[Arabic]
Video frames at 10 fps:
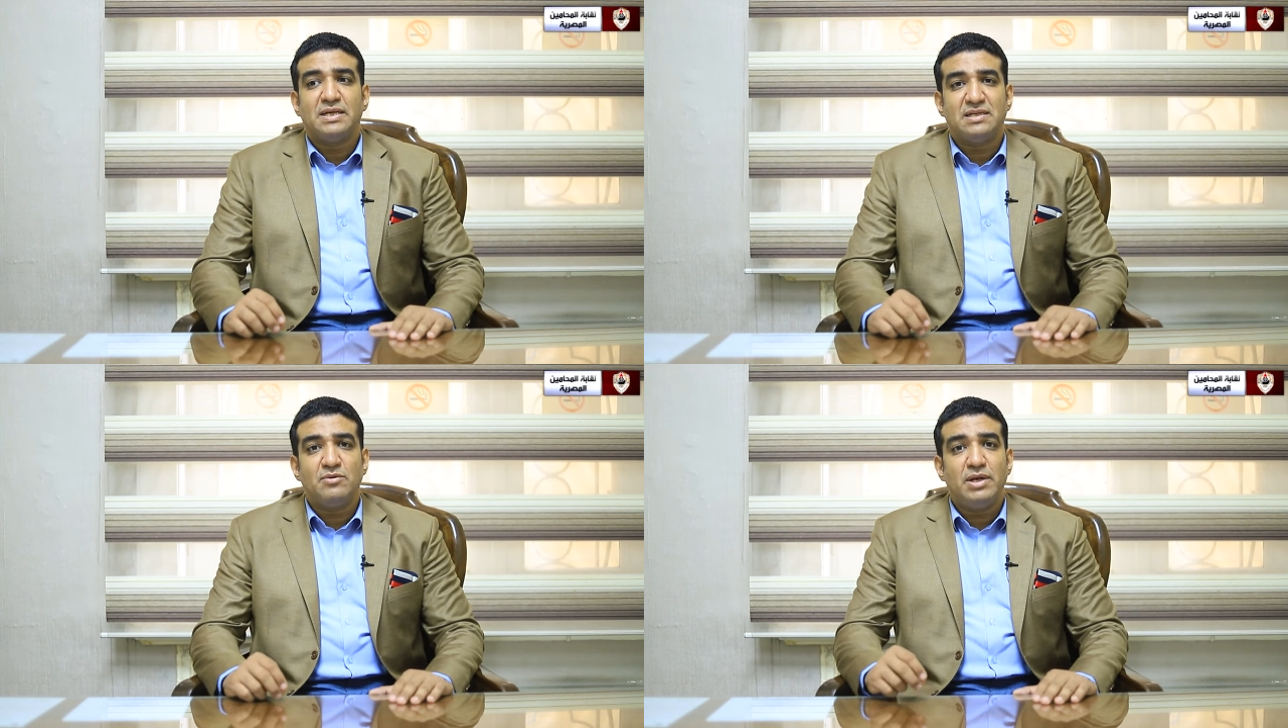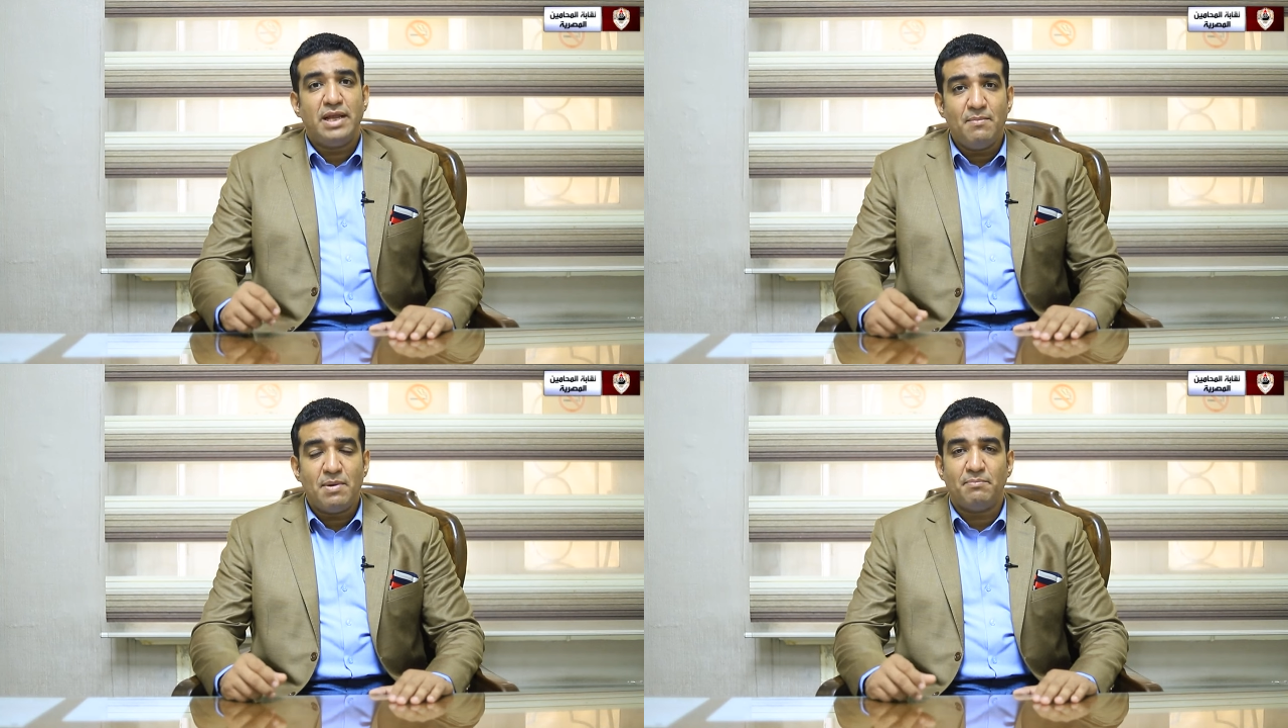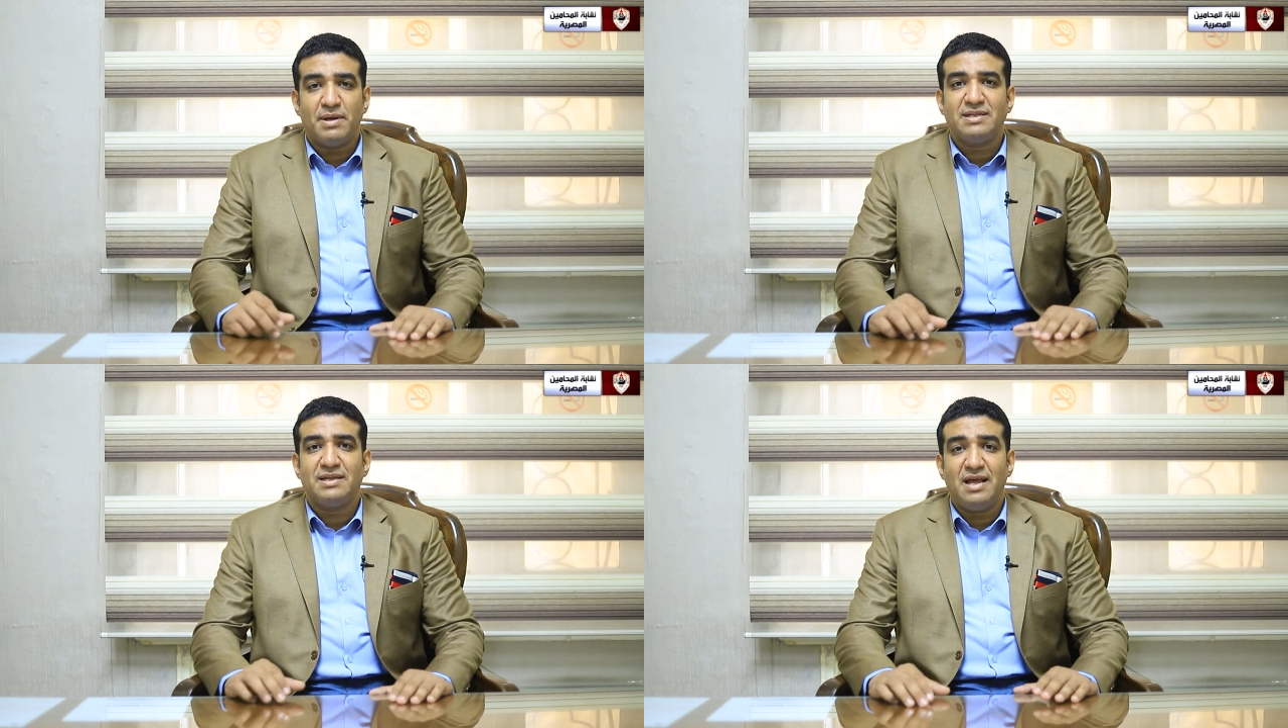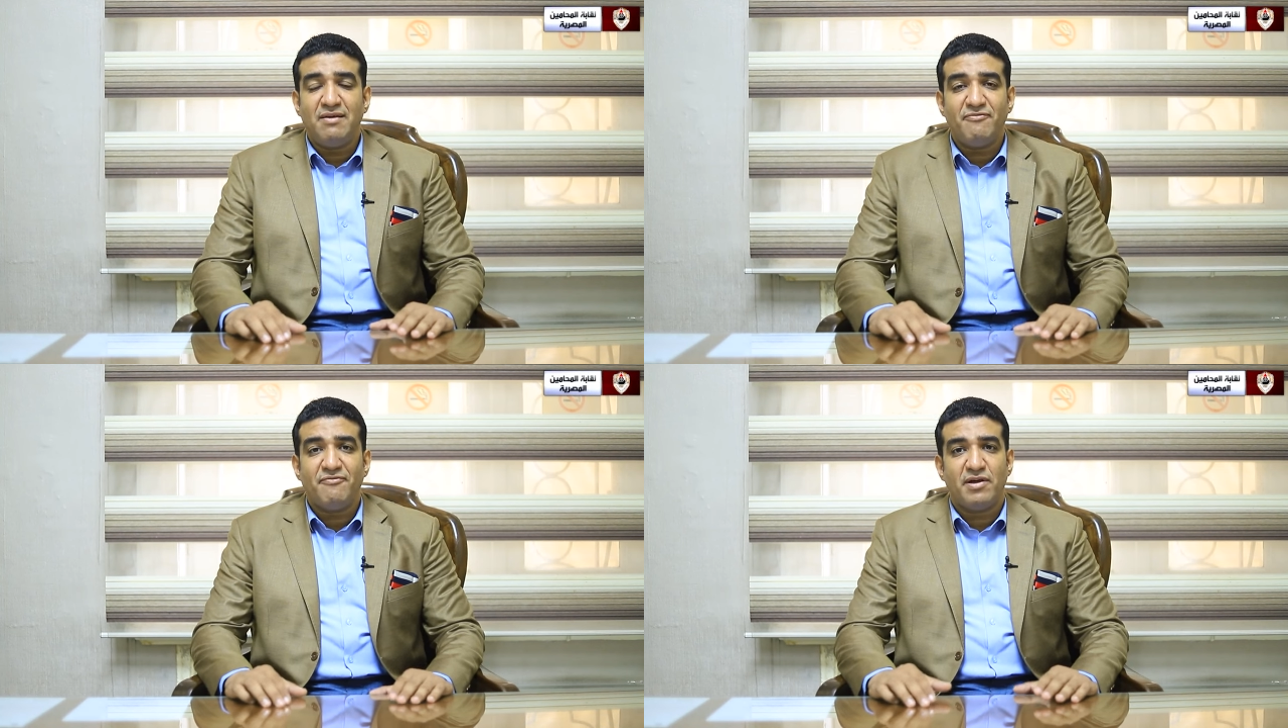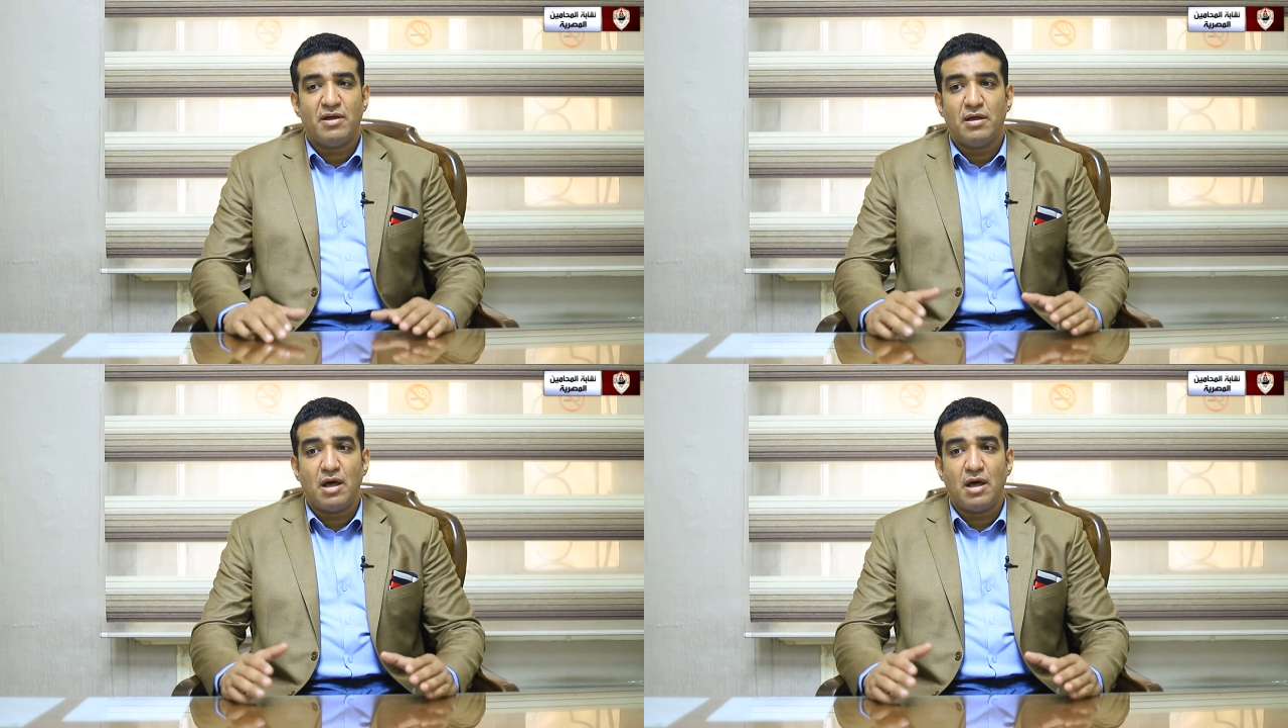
ذوي الهمم باختلاف آه،